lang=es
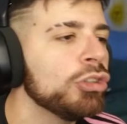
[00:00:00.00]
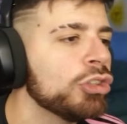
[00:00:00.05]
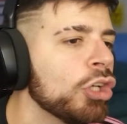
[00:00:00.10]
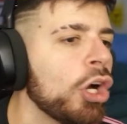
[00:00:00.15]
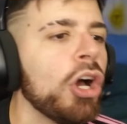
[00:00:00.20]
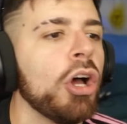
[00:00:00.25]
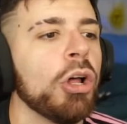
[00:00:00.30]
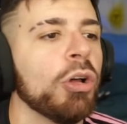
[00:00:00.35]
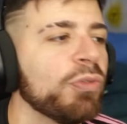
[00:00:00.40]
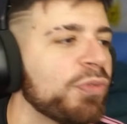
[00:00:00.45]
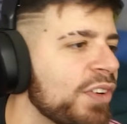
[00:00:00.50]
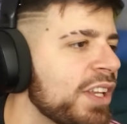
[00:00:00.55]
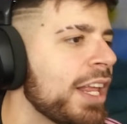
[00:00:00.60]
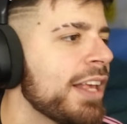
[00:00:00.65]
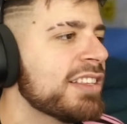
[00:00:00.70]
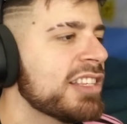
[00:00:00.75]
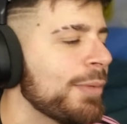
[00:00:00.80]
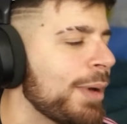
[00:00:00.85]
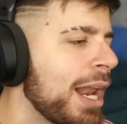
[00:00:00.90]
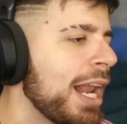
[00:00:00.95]
todos los fines de
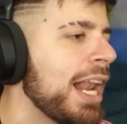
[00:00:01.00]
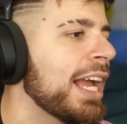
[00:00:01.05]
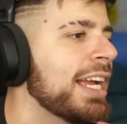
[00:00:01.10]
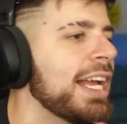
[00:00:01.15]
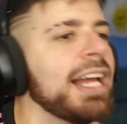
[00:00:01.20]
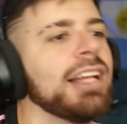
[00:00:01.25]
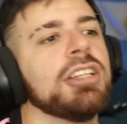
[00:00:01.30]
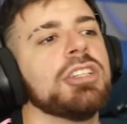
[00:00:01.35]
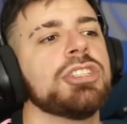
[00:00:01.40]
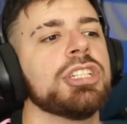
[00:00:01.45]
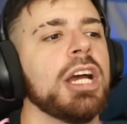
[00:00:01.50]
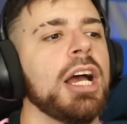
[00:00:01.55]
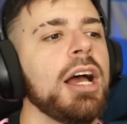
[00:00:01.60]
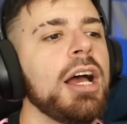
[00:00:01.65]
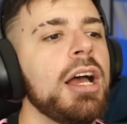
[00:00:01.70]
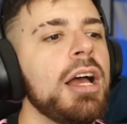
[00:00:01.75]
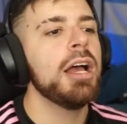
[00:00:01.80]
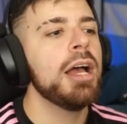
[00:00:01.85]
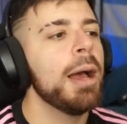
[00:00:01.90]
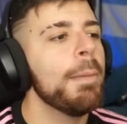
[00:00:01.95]
semana en la cancha
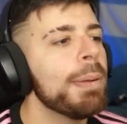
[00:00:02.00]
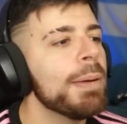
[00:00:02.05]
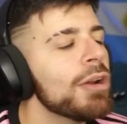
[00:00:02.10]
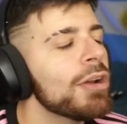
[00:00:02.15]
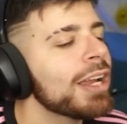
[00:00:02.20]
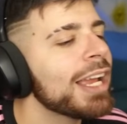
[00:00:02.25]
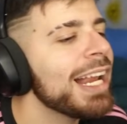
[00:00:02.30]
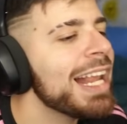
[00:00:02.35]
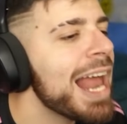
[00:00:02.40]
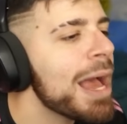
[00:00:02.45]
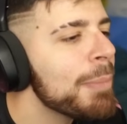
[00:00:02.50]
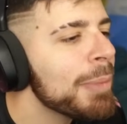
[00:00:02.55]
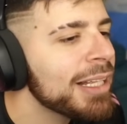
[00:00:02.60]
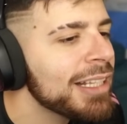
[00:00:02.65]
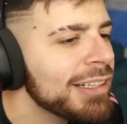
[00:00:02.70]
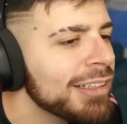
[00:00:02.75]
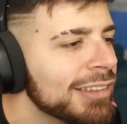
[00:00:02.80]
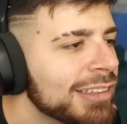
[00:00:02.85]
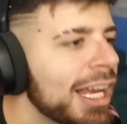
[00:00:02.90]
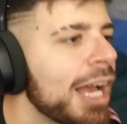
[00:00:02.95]
pero que
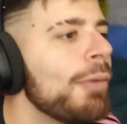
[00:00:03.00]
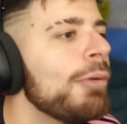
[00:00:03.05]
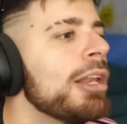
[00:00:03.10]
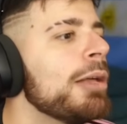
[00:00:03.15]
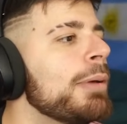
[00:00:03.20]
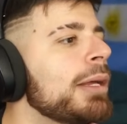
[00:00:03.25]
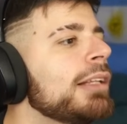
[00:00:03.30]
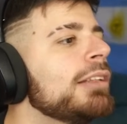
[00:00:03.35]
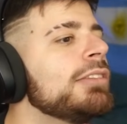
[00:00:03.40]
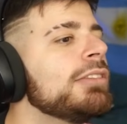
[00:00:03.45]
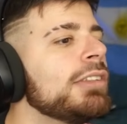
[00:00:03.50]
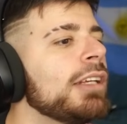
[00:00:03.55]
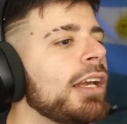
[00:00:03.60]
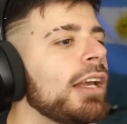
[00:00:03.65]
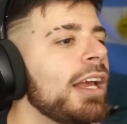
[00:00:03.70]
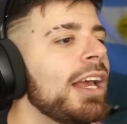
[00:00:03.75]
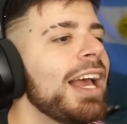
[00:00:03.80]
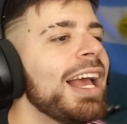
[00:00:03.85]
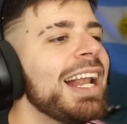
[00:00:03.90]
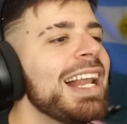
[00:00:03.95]
lamentablemente
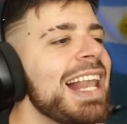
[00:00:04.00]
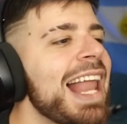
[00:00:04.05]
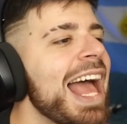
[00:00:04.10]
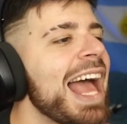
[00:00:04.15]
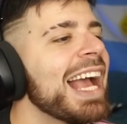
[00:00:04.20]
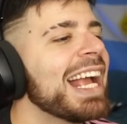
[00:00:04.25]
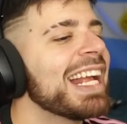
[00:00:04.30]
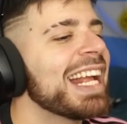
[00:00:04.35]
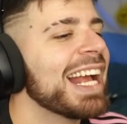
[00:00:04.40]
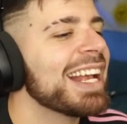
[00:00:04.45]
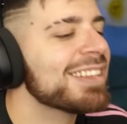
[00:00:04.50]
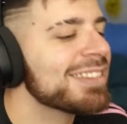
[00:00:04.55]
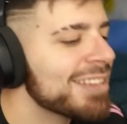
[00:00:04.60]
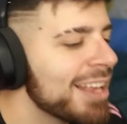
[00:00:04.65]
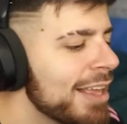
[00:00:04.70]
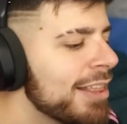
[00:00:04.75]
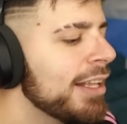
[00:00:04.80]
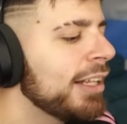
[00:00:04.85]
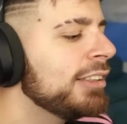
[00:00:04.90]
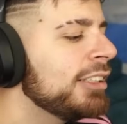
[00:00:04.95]
la escasez
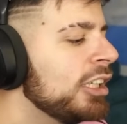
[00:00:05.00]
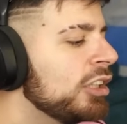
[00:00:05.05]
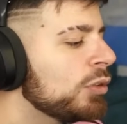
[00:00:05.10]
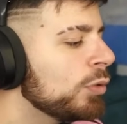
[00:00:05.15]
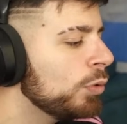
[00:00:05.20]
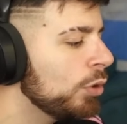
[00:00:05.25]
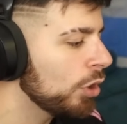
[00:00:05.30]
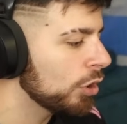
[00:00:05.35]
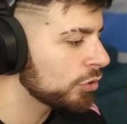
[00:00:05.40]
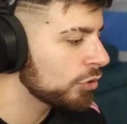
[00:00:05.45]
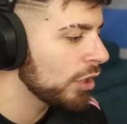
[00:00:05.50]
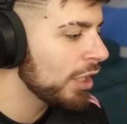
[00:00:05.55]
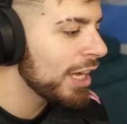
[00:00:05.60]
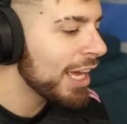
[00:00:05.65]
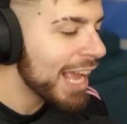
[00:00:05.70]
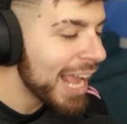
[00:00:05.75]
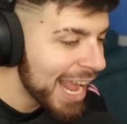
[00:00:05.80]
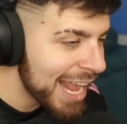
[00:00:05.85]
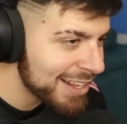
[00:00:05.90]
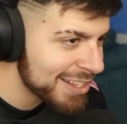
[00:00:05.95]
de títulos
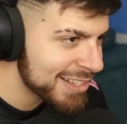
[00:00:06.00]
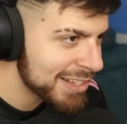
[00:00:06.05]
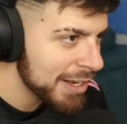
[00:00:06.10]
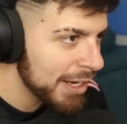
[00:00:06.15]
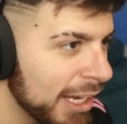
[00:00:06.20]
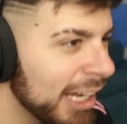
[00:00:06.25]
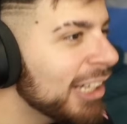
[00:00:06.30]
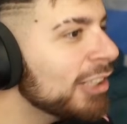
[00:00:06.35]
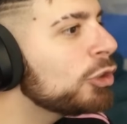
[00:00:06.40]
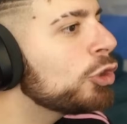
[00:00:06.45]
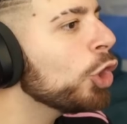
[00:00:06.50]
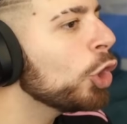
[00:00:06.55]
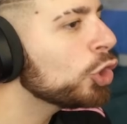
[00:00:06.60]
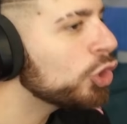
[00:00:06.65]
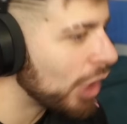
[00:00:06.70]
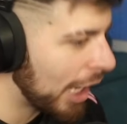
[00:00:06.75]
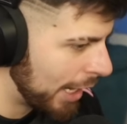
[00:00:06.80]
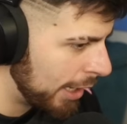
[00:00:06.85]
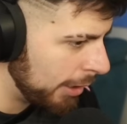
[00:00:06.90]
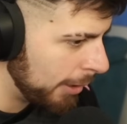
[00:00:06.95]
es
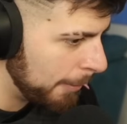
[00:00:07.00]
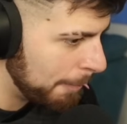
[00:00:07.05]
total.